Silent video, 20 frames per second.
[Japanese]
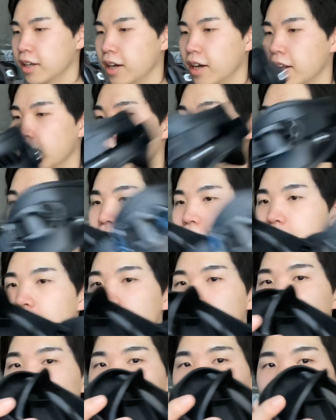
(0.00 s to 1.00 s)
で、
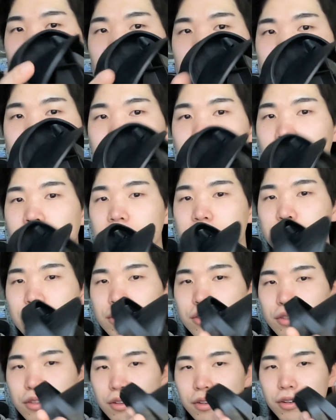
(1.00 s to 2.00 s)
後ろが
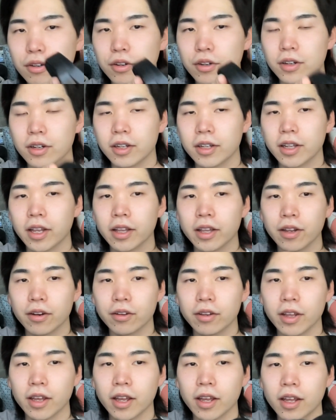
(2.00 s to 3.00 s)
ちょっと、なんだろう
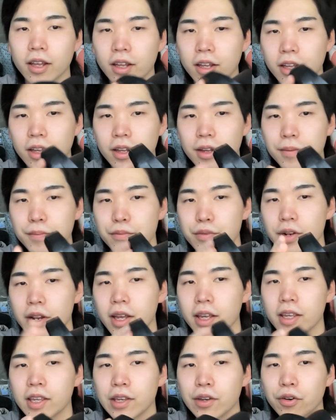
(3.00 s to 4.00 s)
ね。
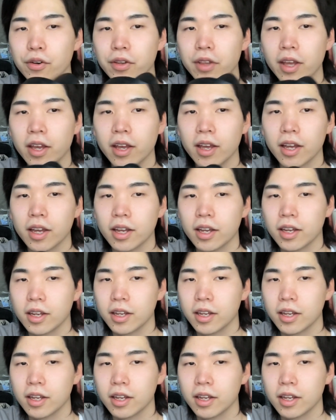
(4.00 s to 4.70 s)
ブレーキ用で、